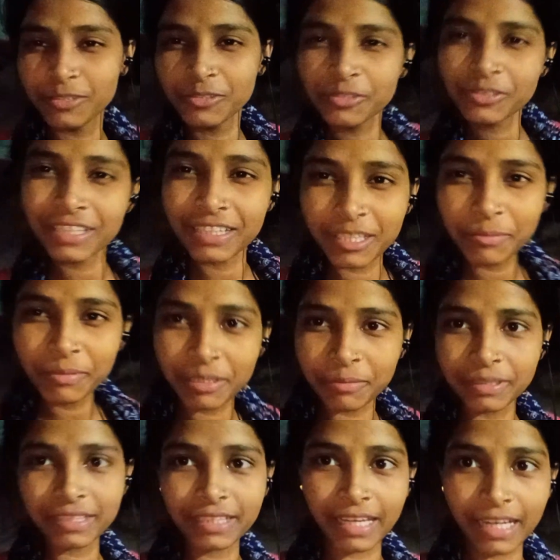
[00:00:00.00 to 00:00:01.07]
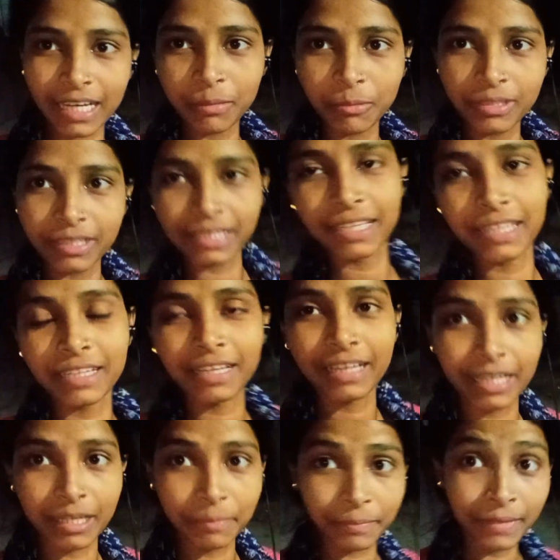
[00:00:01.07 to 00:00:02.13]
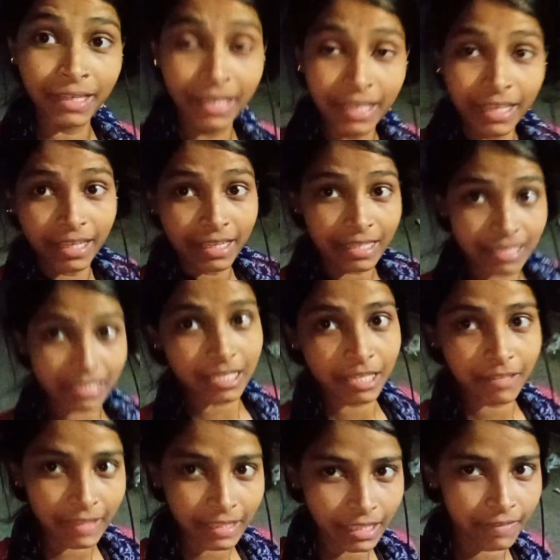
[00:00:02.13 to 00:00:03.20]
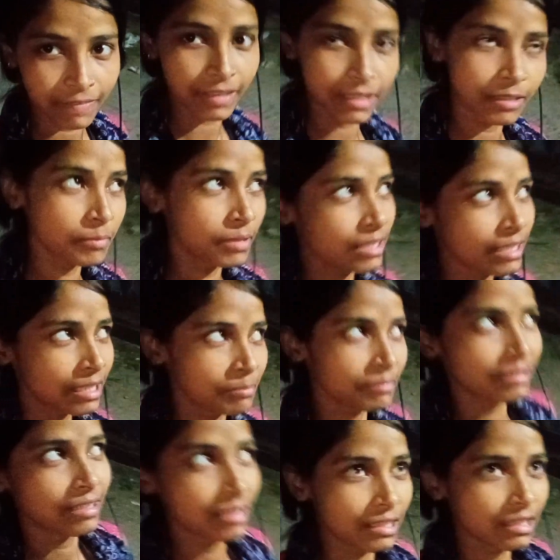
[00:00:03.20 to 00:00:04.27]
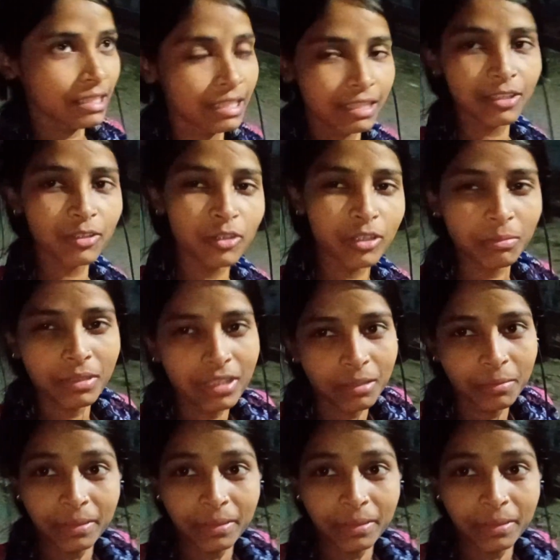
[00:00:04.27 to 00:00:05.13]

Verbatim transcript: दोस्तों कितनी भी तबीयत ख़राब हो लेकिन अगर आप एक अच्छे वातावरण में अगर आप निकलते हैं ना तो आपकी